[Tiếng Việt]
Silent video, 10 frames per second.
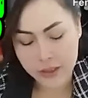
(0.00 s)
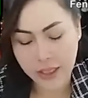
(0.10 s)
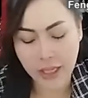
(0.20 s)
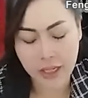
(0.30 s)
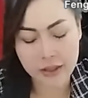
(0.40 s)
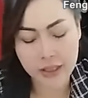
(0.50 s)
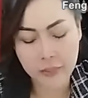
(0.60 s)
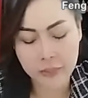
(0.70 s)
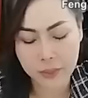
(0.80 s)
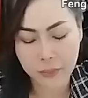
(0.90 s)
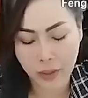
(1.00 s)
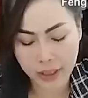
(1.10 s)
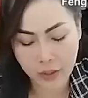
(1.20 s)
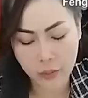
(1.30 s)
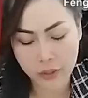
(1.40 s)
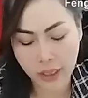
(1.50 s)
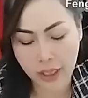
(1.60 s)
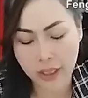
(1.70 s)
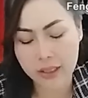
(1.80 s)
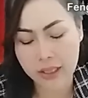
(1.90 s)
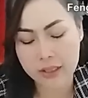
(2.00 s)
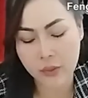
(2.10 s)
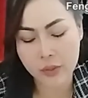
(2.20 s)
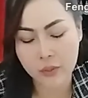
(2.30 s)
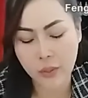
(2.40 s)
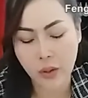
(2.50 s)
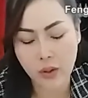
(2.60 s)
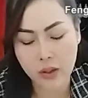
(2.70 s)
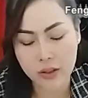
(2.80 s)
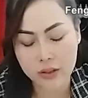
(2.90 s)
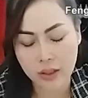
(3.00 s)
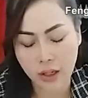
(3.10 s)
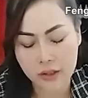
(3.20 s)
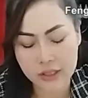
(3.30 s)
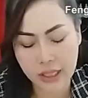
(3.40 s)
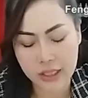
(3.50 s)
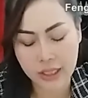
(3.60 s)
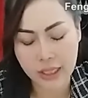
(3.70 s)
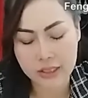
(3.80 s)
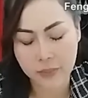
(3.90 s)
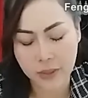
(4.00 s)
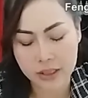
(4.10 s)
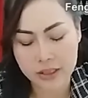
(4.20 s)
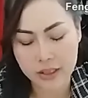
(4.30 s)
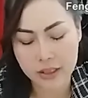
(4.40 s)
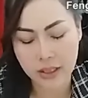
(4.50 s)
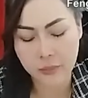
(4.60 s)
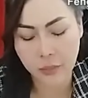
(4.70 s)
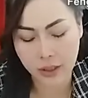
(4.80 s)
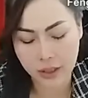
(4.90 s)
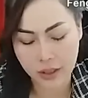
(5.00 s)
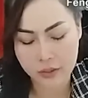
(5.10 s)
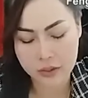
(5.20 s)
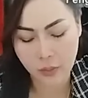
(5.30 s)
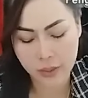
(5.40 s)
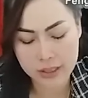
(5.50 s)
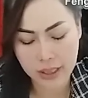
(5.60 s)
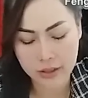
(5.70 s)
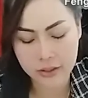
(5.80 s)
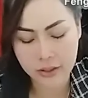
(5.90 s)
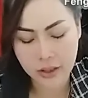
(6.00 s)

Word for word: chà lại dây mưa bọt khiêu rụi ha dây xong chun bò ở cháu này để xem lại chất chân rửa bọt khiêu xong ở cháu